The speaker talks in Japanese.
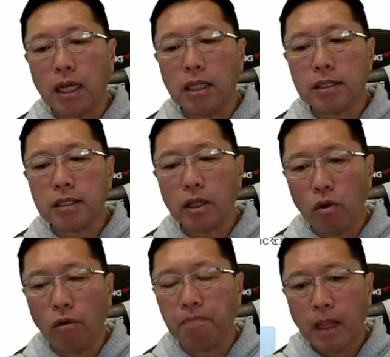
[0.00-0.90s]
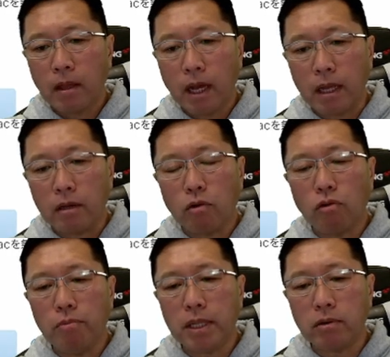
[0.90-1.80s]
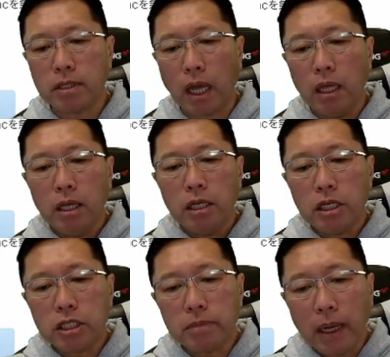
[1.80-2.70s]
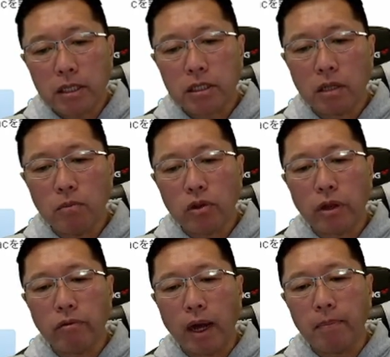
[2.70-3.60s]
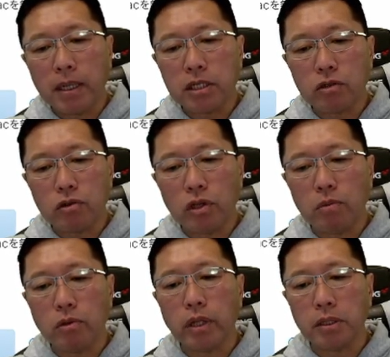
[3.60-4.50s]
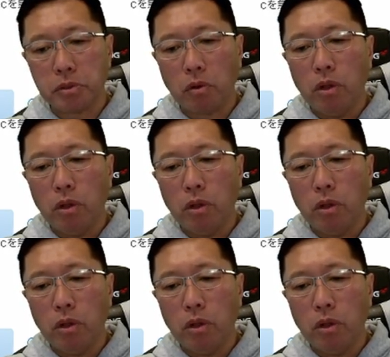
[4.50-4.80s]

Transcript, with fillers: ですけど、はい、ここを見てください。一番下のモデルはマジックキーボードなんですよ。